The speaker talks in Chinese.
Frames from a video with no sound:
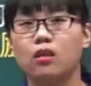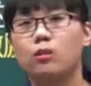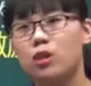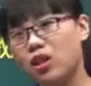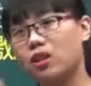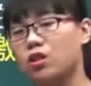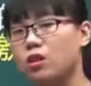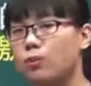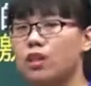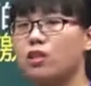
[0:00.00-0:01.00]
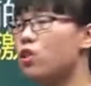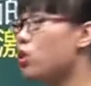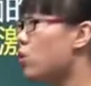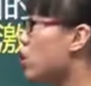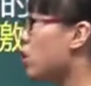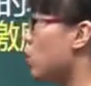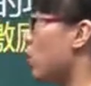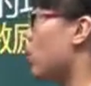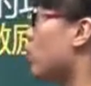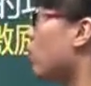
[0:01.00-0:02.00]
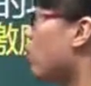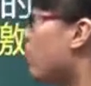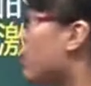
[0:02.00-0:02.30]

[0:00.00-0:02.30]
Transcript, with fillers: 那么这个其实本身就是一种沟通。